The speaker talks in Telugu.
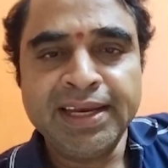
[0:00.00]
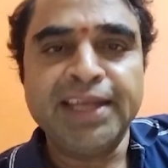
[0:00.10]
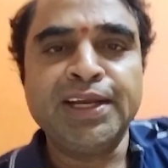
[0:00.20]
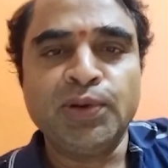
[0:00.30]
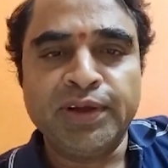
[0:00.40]

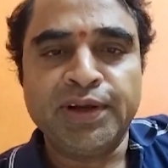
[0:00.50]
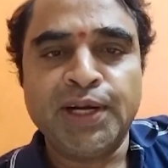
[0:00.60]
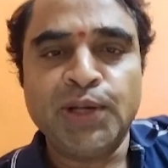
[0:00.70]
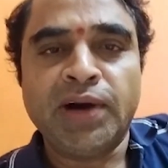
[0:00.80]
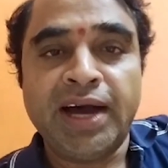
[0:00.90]
నిండు
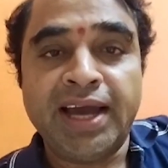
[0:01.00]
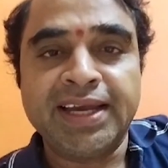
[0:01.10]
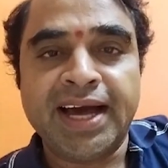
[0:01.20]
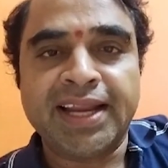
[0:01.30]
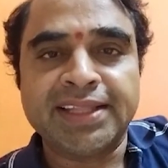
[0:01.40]
నీరేళ్లు
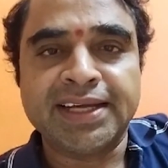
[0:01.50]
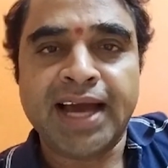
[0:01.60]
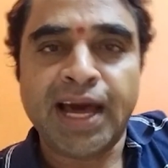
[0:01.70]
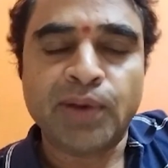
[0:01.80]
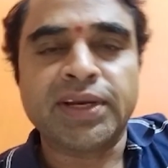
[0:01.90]
హాయిగా
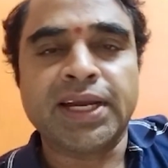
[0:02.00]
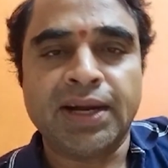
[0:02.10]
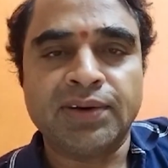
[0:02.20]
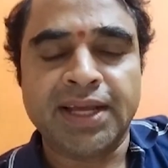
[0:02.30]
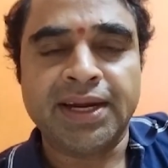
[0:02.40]
ఆనందంగా
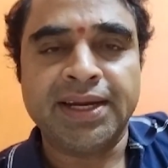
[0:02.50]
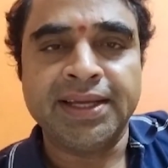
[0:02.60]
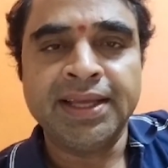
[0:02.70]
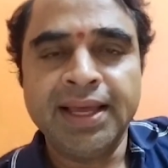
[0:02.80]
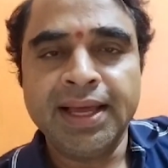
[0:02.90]
ఆరోగ్యంగా ఉండాలని